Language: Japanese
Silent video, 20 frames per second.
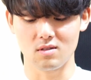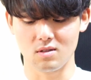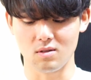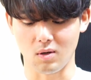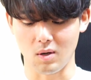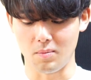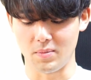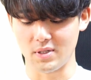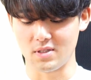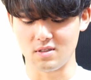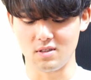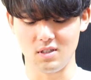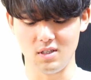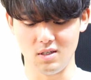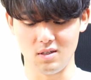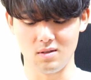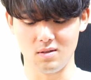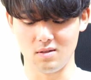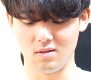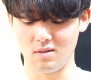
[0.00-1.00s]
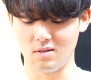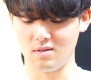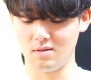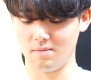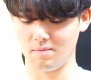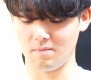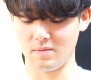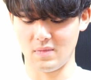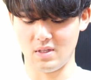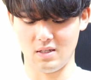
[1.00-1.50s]
とか別に、
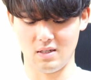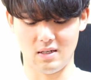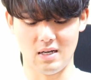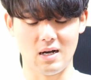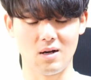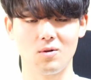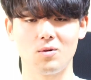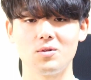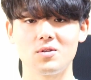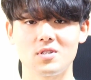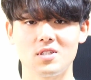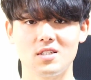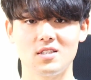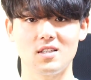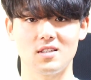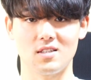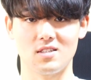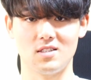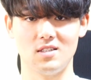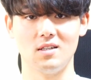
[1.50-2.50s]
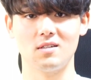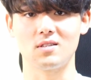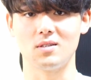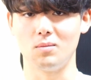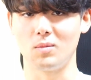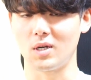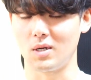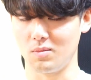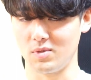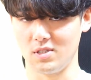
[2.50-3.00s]
学校の先生だとしなく
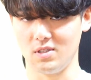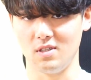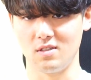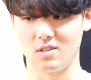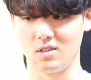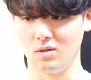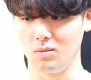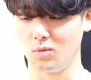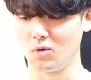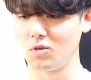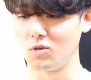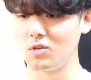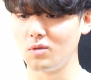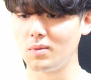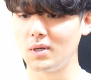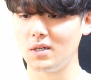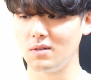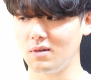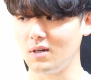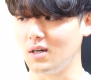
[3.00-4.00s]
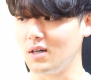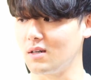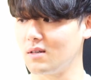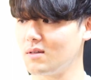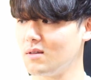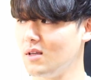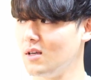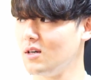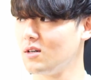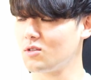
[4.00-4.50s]
てもいいかもしれないですけど、僕の場合
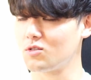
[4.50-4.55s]
は、